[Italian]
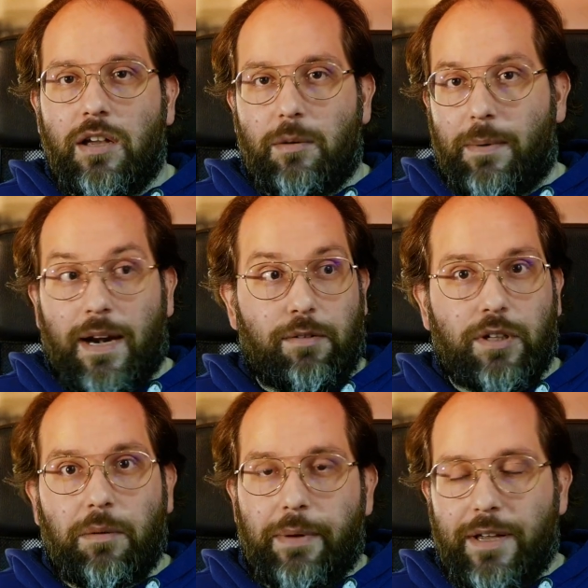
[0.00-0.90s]
Io parlavo
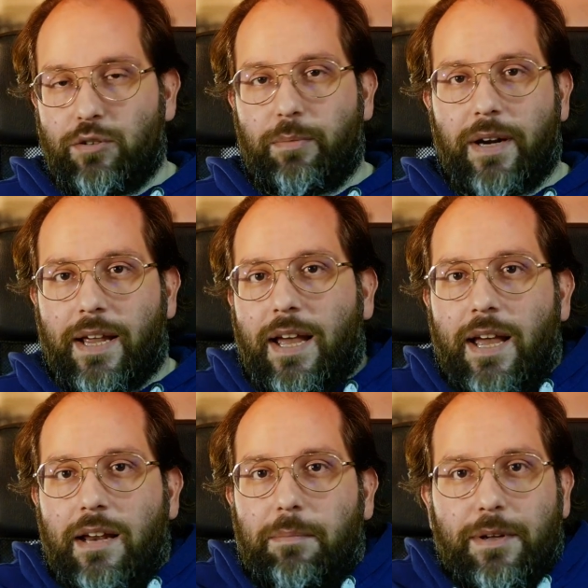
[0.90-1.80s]
del peso
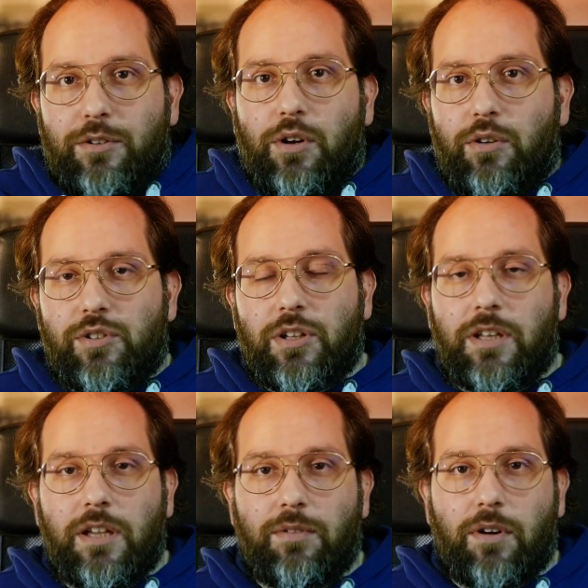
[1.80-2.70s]
perché il peso è
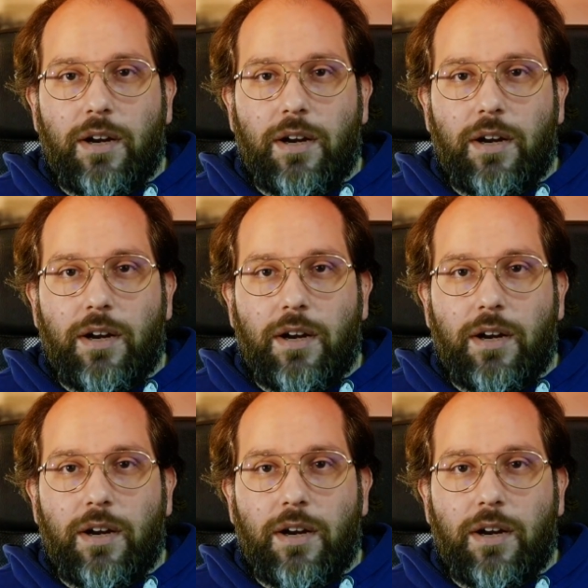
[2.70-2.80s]
oggettivo,